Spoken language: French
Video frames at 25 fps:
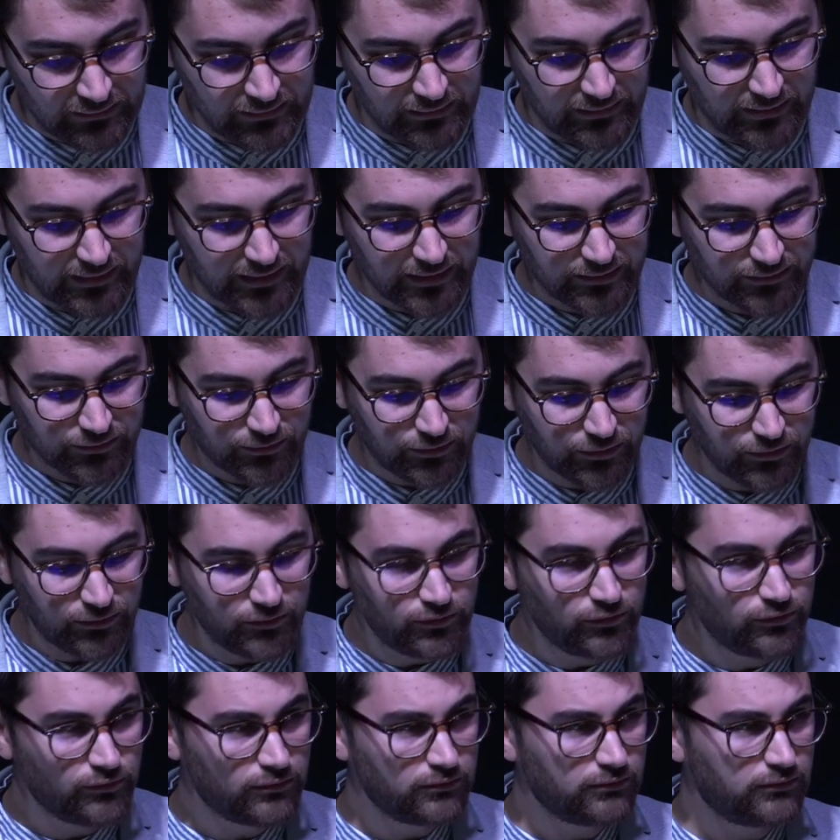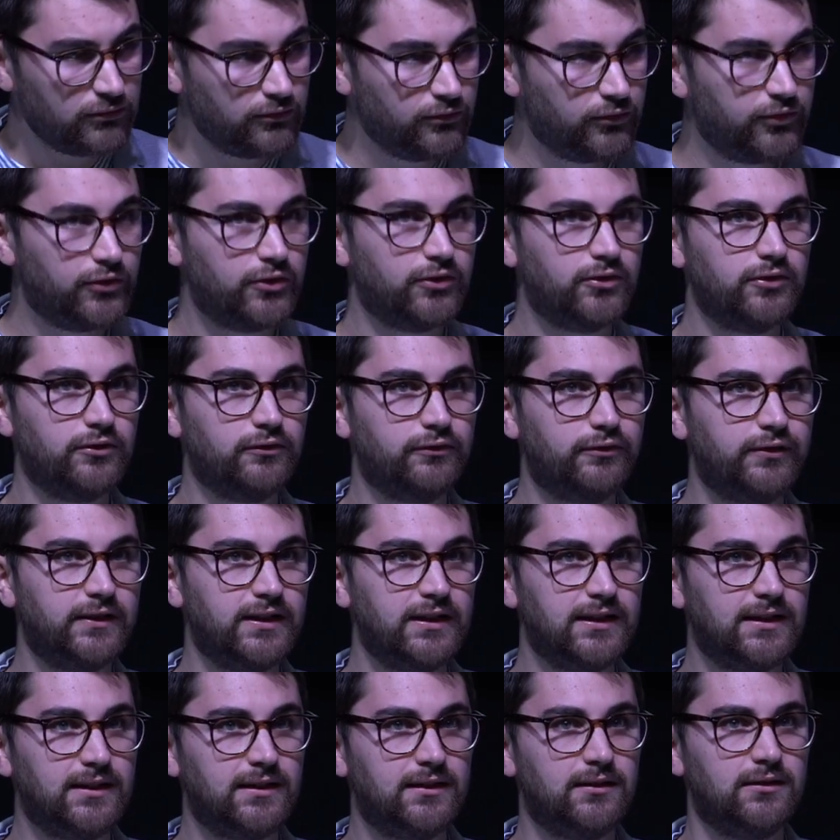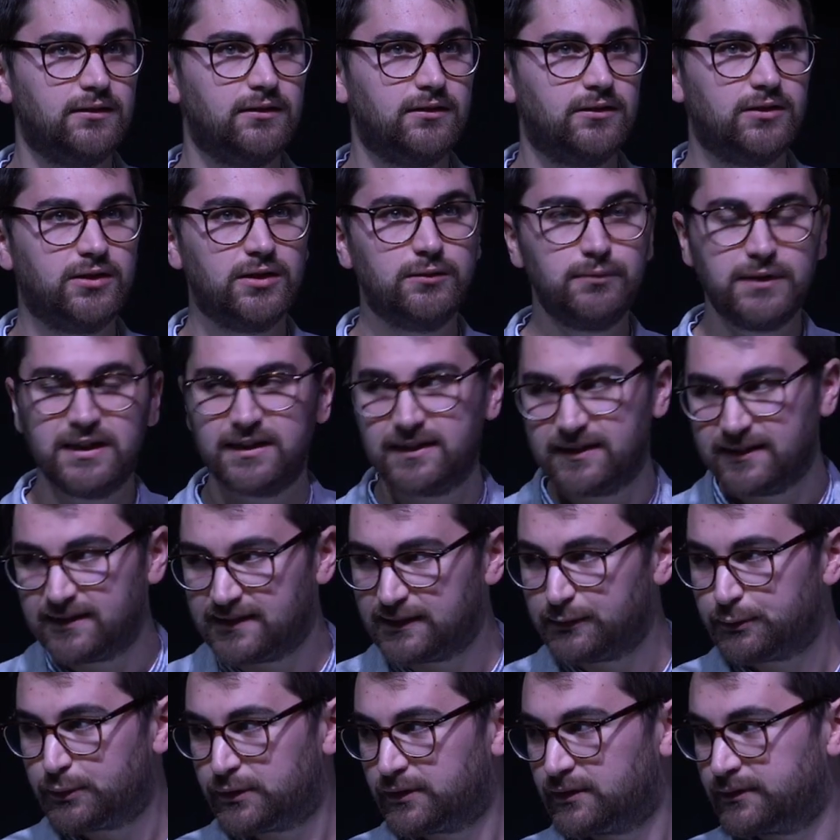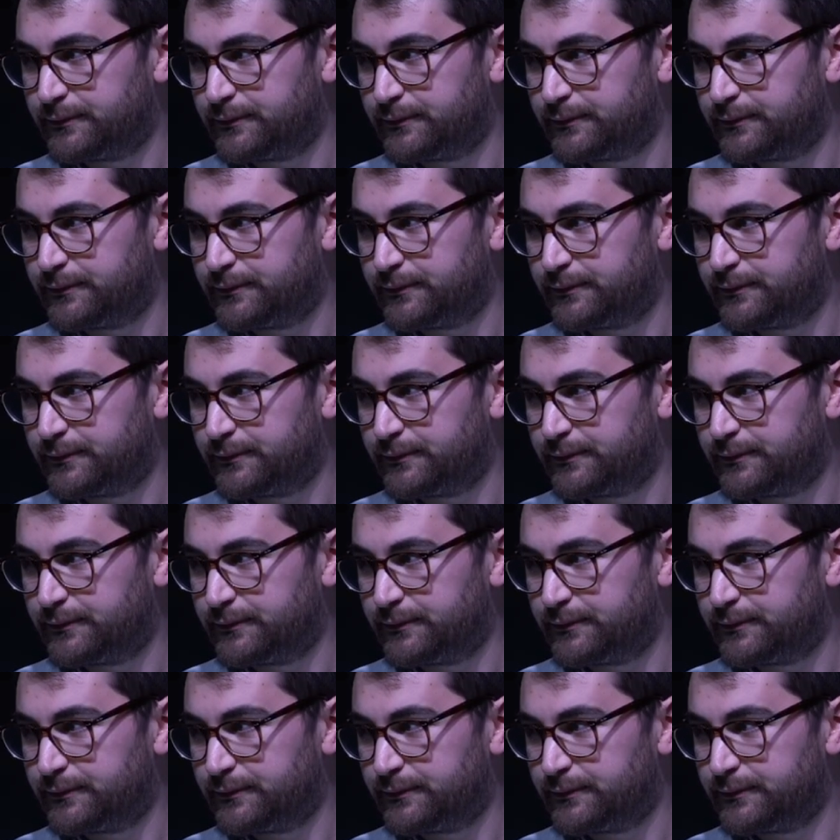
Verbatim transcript: est-ce que nous, nous aurions fait comme les disciples